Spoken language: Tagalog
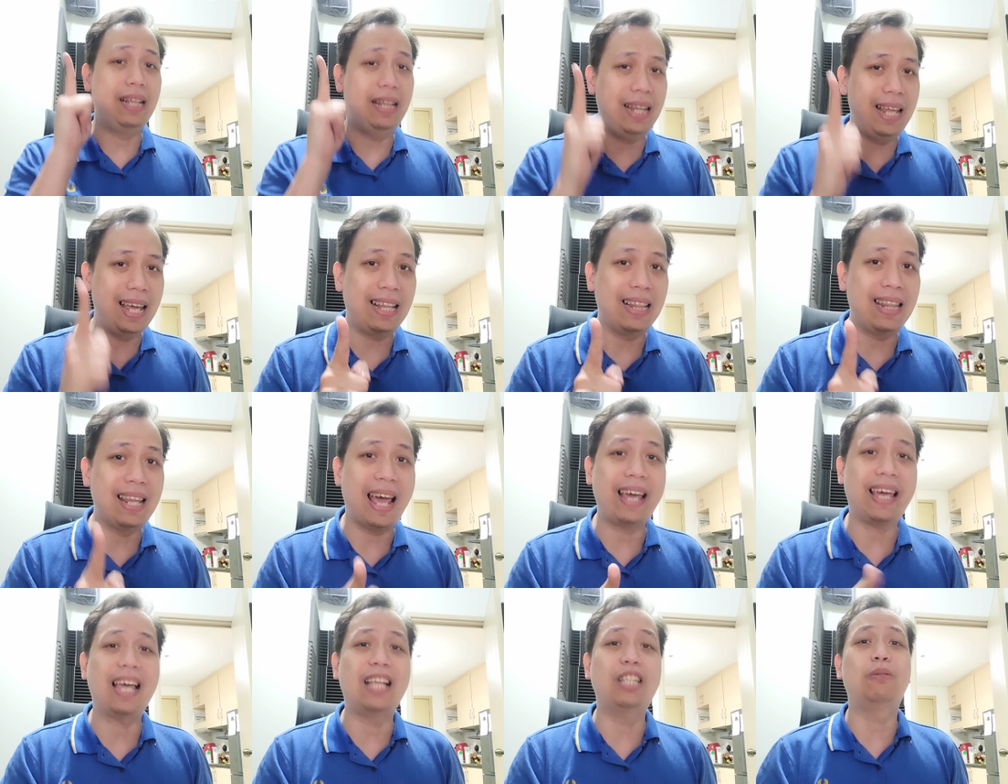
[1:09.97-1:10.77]
click
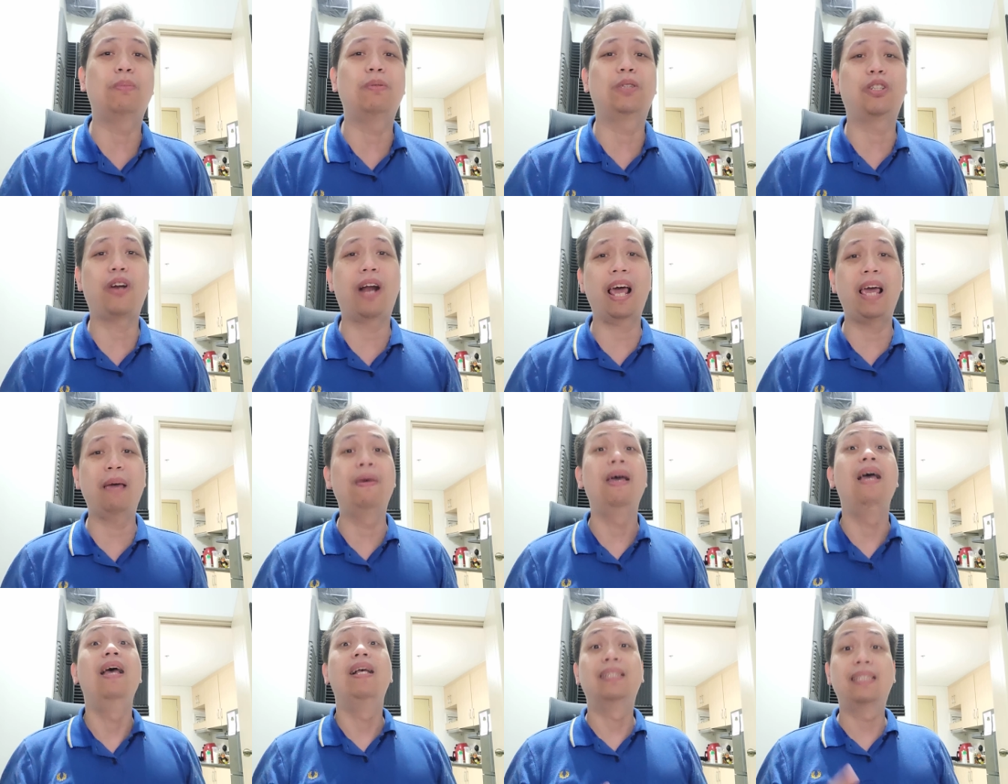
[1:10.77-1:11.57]
like and
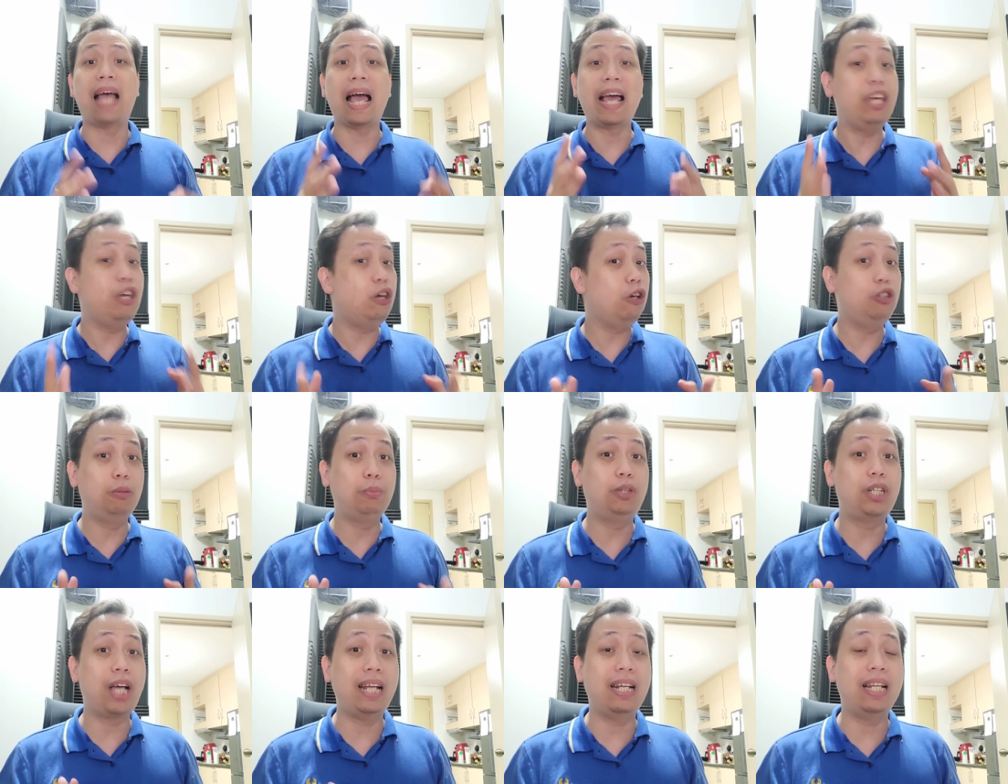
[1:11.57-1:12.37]
subscribe sa aking
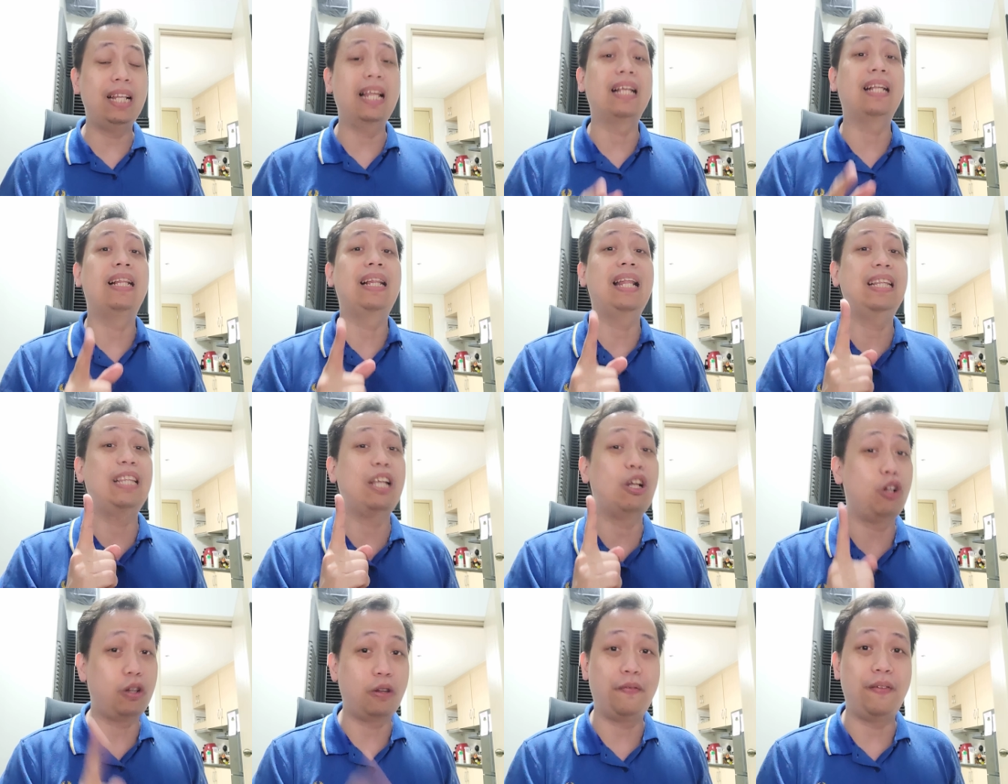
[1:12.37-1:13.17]
YouTube channel and
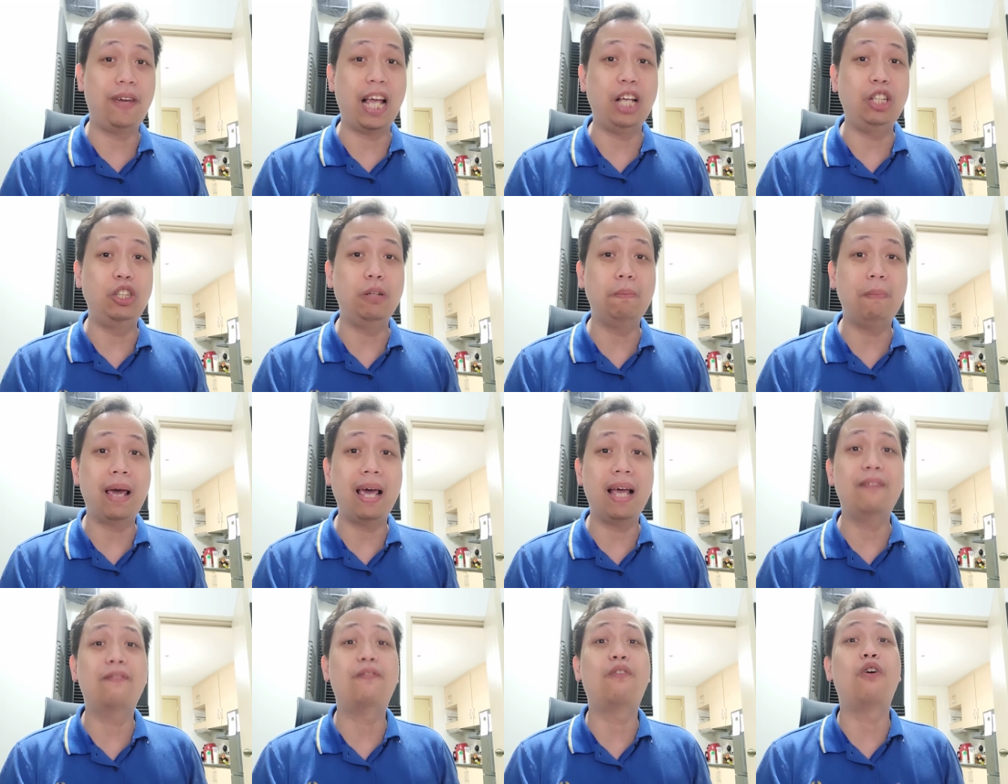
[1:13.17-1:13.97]
click the notification
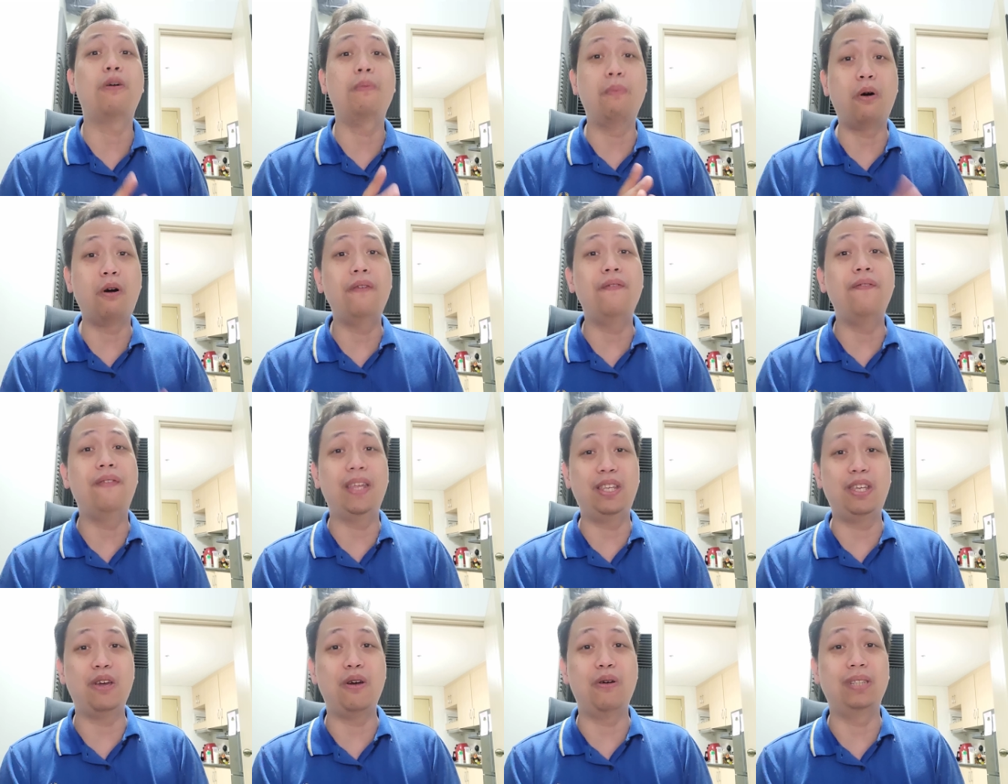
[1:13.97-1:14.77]
bell for more
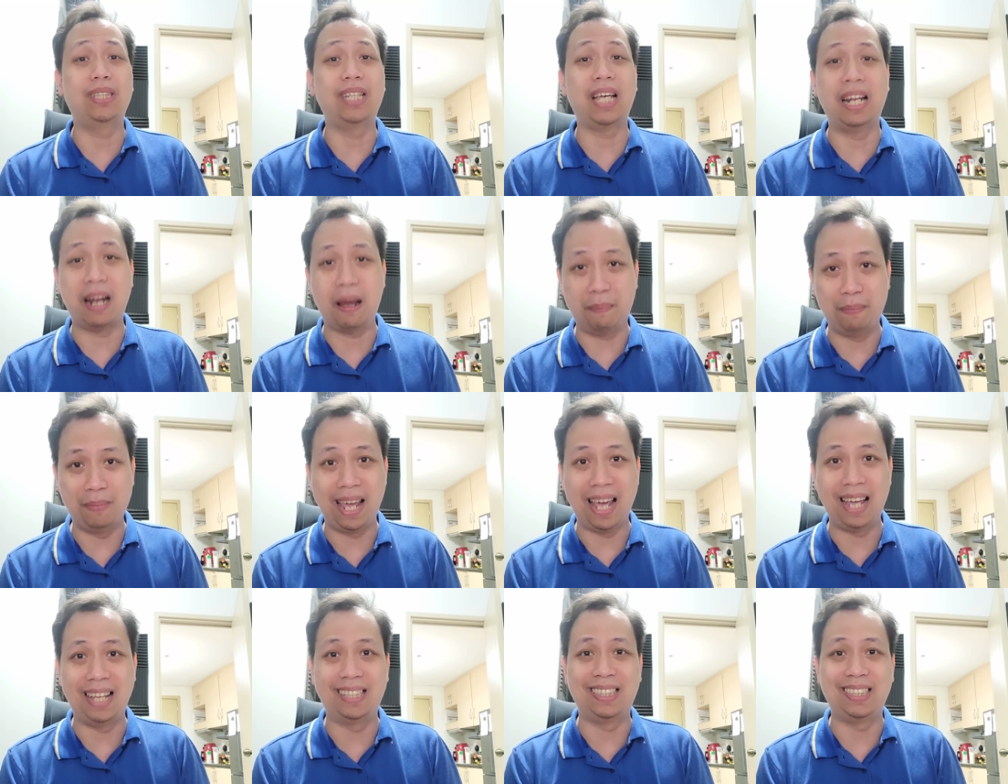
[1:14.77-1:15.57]
videos and
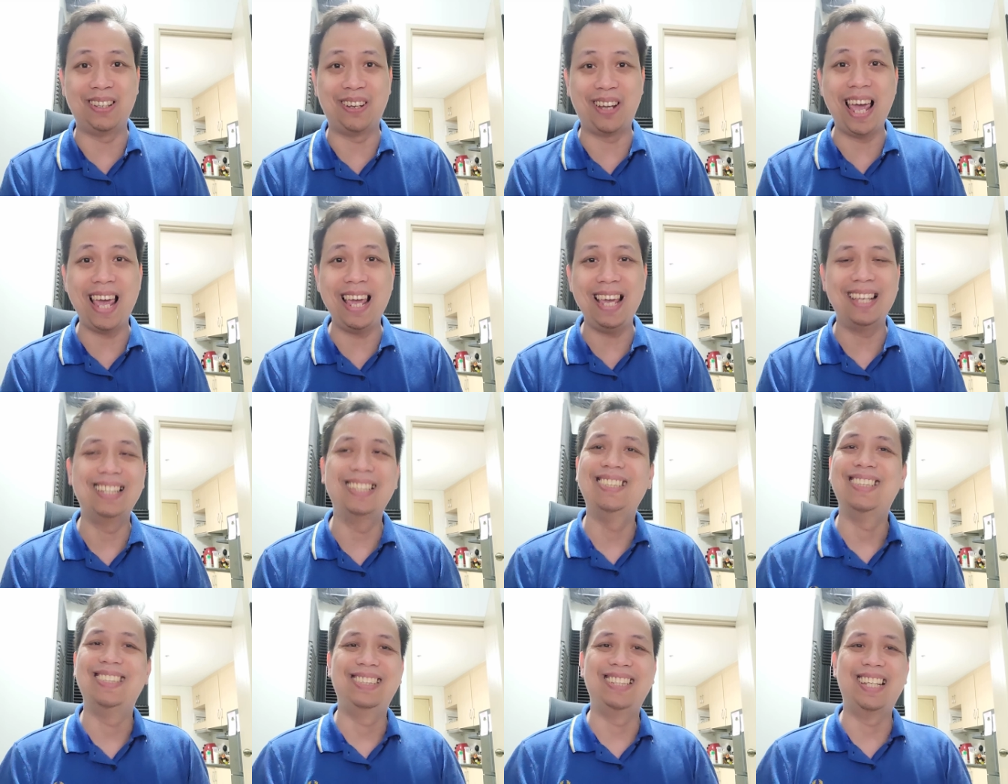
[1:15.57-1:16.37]
updates. Okay?
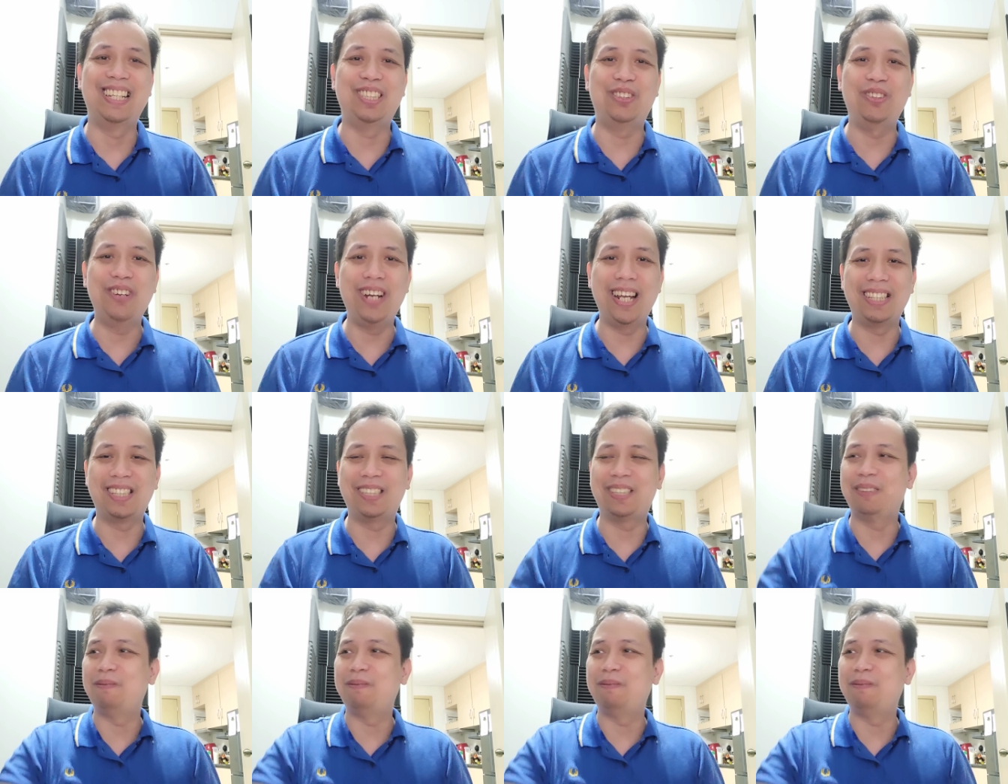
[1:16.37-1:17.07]
Let's do this.